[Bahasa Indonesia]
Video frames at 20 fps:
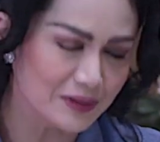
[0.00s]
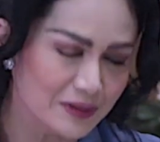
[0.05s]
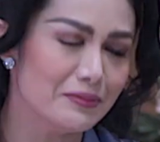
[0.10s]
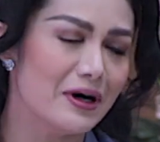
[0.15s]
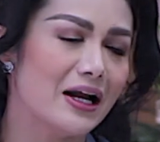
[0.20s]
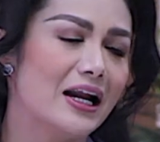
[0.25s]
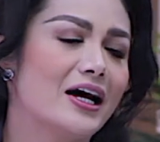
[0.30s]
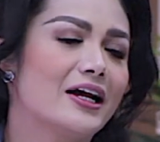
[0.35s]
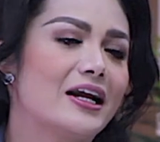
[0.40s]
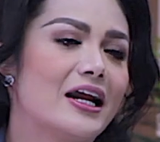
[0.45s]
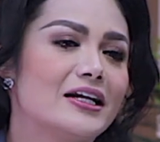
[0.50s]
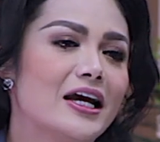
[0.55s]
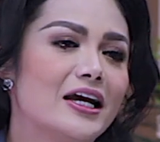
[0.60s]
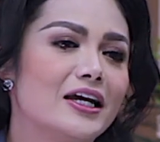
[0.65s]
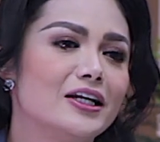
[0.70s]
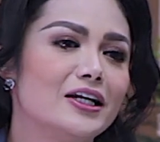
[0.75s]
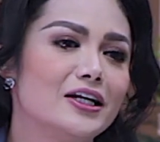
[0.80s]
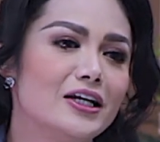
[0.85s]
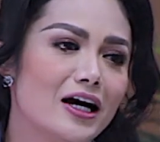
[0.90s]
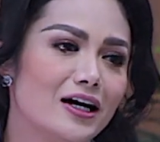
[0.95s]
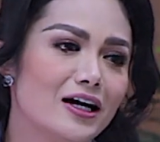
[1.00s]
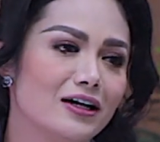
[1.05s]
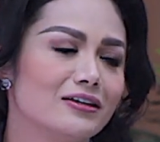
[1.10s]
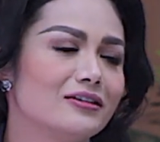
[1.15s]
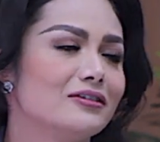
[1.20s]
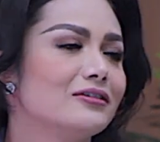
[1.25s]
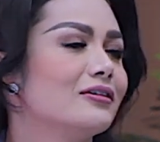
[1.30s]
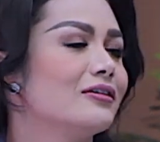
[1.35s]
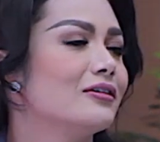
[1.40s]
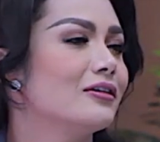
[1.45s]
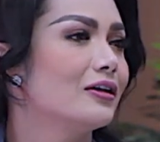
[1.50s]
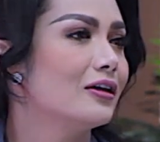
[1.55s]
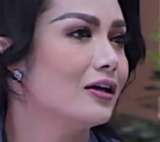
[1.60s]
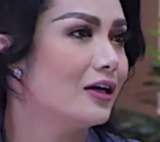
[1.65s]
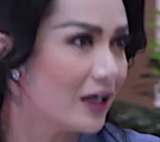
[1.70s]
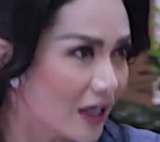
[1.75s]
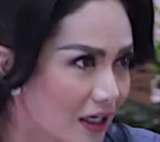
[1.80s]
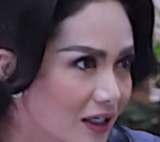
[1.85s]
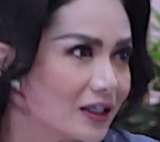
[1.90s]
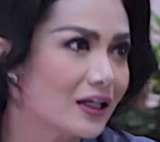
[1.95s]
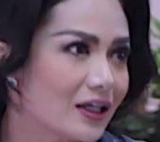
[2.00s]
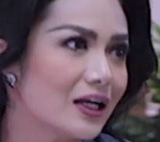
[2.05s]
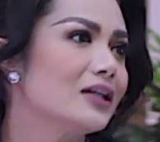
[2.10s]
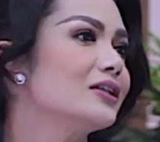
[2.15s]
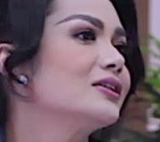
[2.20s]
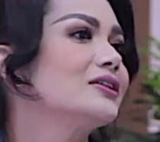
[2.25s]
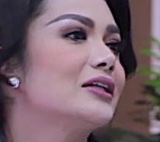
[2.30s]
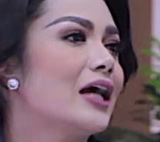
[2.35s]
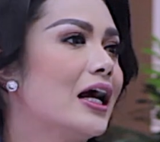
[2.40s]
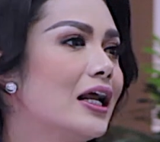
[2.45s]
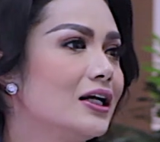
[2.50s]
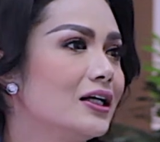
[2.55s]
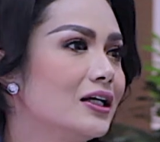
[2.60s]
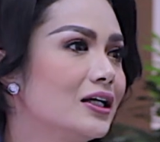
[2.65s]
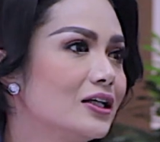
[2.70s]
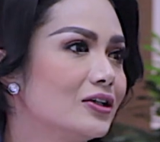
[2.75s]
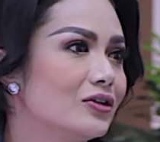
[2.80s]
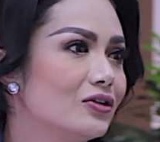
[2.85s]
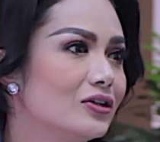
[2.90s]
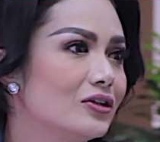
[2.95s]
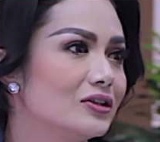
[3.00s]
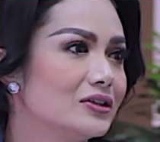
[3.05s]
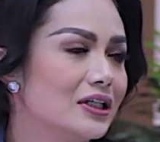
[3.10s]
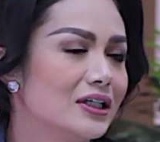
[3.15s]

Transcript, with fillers: di Malang Raya ini yang keren-keren sekali gitu loh.